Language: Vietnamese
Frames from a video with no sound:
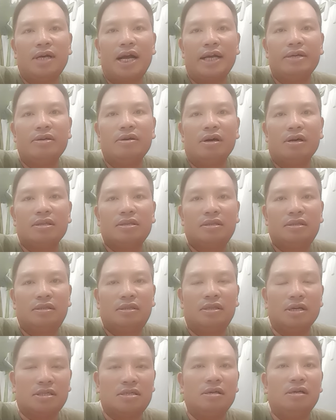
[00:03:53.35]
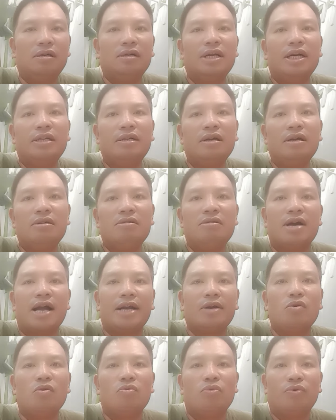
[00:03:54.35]
ảnh hưởng thực sự đến những
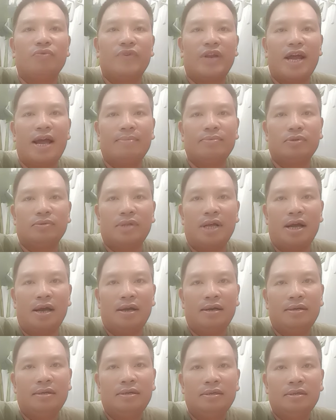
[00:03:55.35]
người anh hùng của việt nam chúng ta